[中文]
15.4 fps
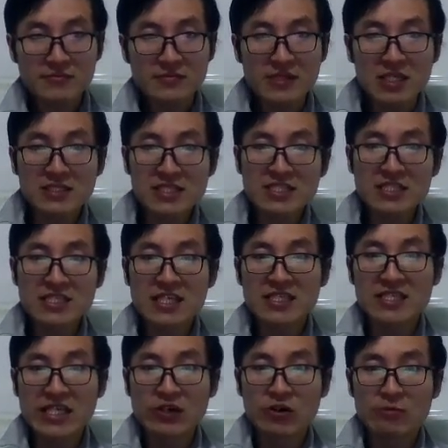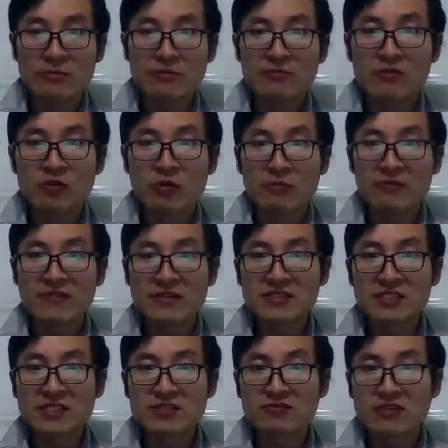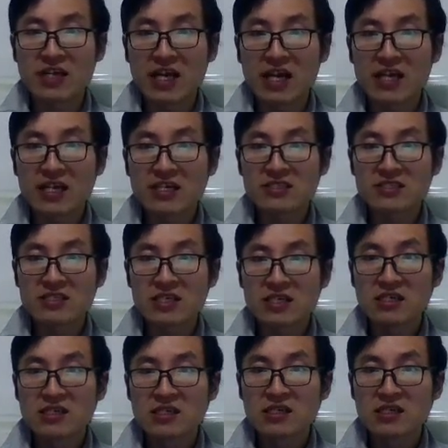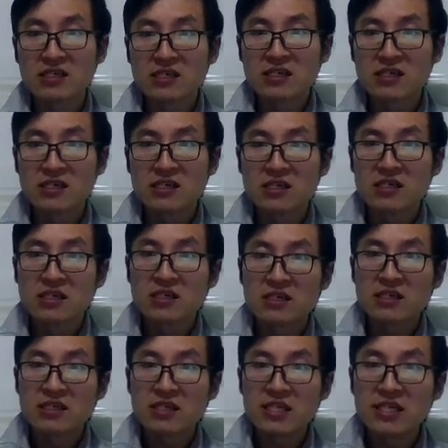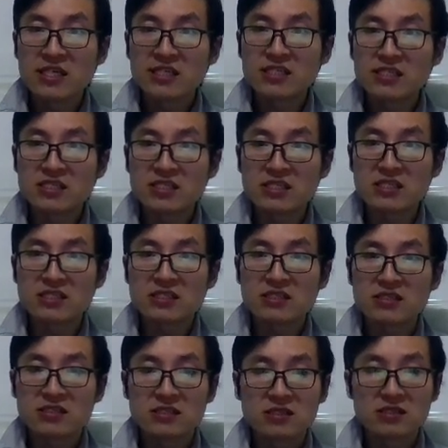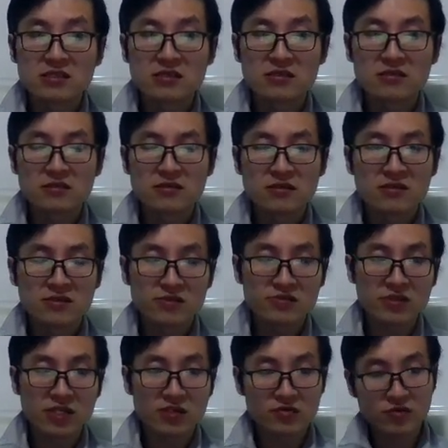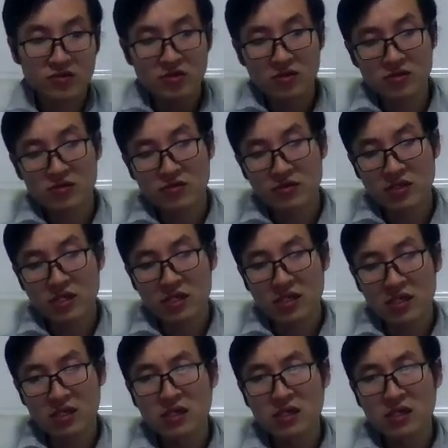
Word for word: 真正的邪，我们我们分几种人啊，一个是。利己，就叫做所谓的，